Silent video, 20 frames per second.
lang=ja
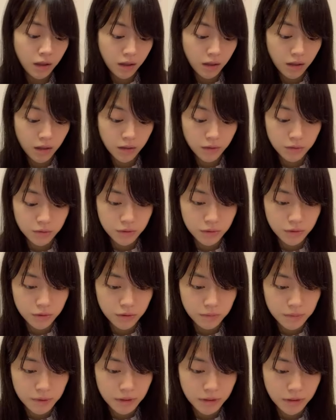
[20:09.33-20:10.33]
えー、
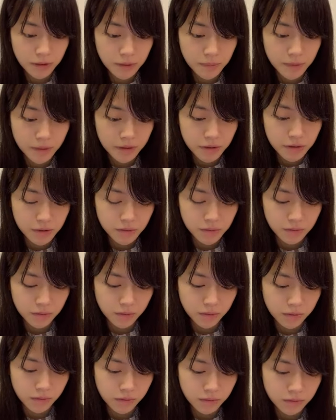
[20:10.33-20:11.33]
グルーミーアニメ化すん
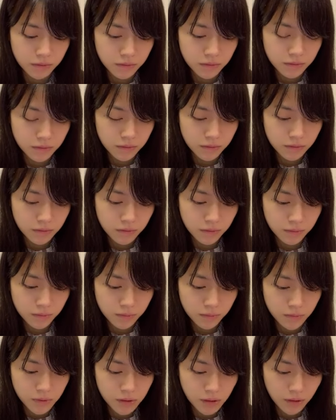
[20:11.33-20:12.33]
の
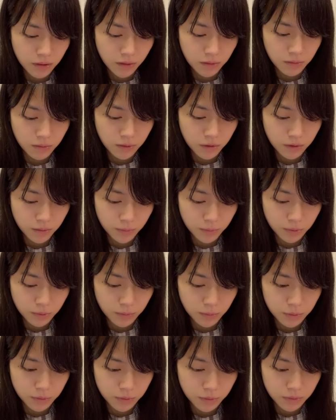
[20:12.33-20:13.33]
してたのかなもと
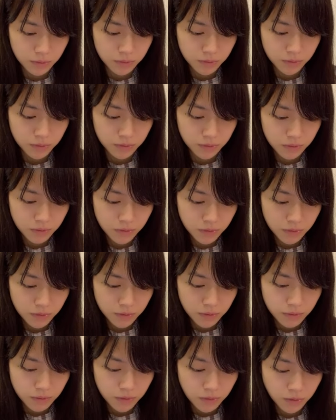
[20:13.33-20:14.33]
もと
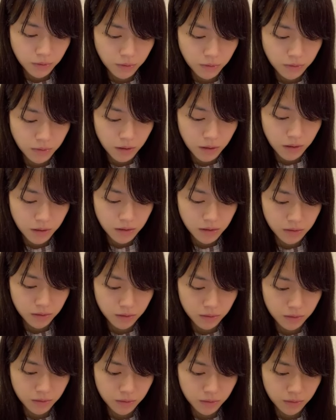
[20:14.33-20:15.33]
えどんな話に
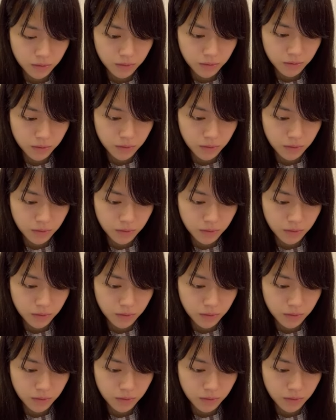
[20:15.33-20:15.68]
なるんだろう